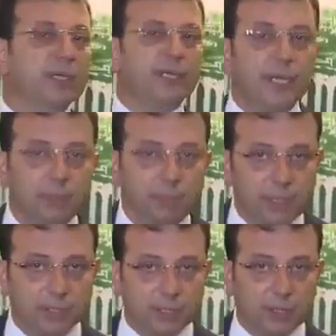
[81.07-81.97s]

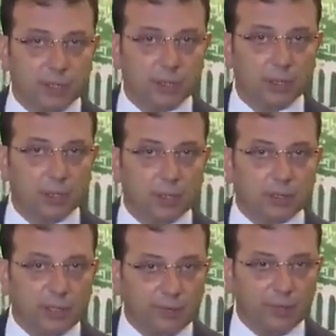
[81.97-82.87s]
Yetmeyecek
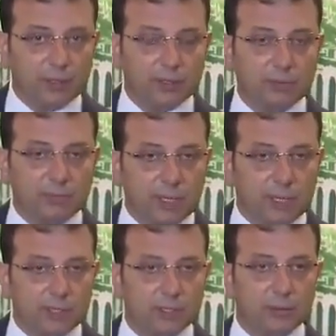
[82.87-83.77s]
devletin,
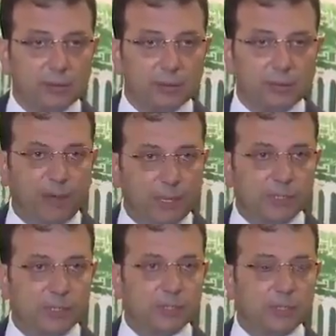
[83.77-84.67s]
milletin
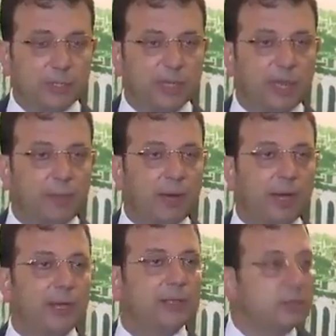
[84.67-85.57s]
parasını
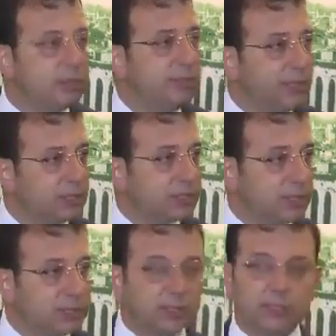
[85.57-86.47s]
heba
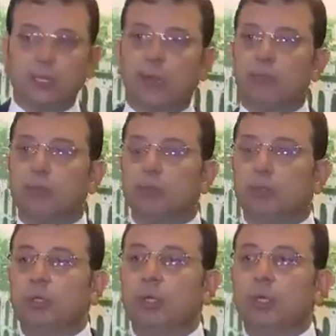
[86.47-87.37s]
ettirmeyeceğiz.
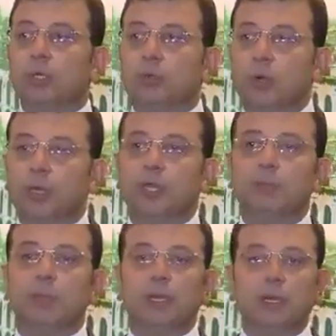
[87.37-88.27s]
İstanbul'u yok
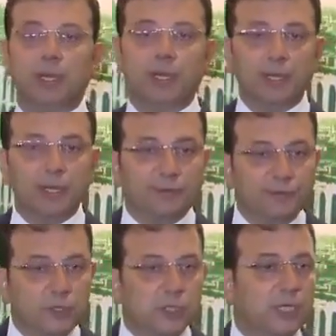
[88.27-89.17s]
etmelerine
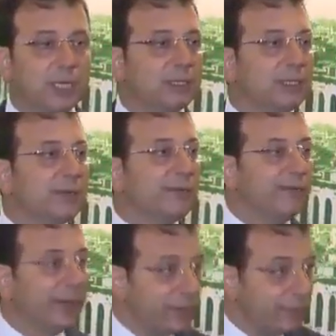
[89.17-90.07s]
fırsat
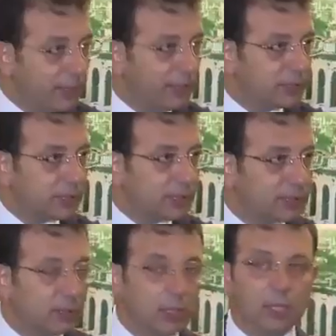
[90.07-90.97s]

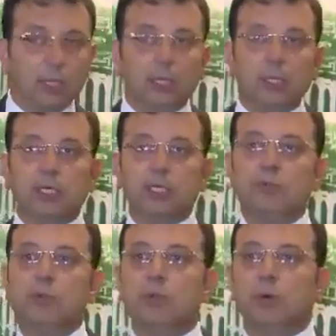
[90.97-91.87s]
vermeyeceğiz.
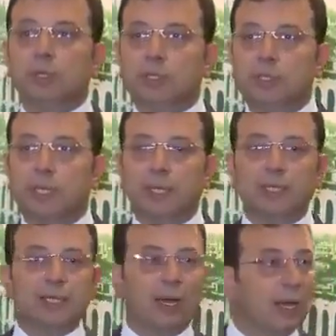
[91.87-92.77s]
2 milyon
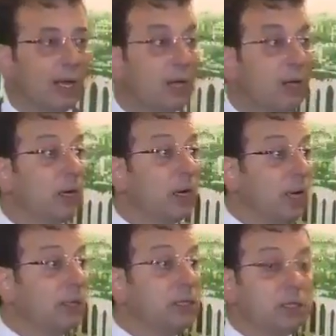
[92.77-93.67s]
insanı daha
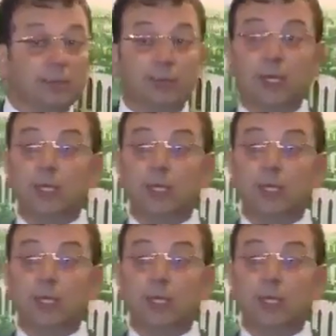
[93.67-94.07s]
kaldı ki